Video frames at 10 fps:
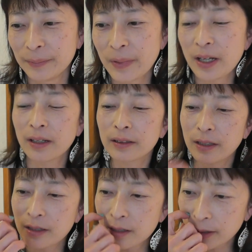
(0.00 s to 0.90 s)
まあ、
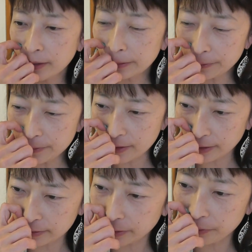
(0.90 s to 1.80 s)
私が当時
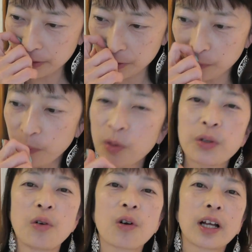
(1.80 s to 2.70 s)
やったのが10本
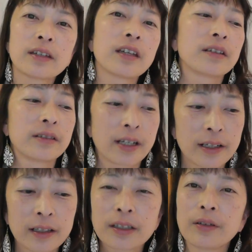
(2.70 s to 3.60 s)
8日っていうや
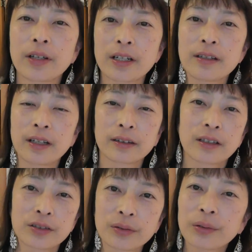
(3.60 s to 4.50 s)
り方をやっ
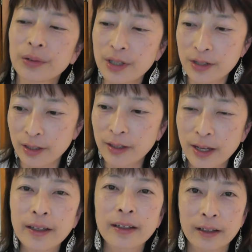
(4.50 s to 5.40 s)
た人でしたね。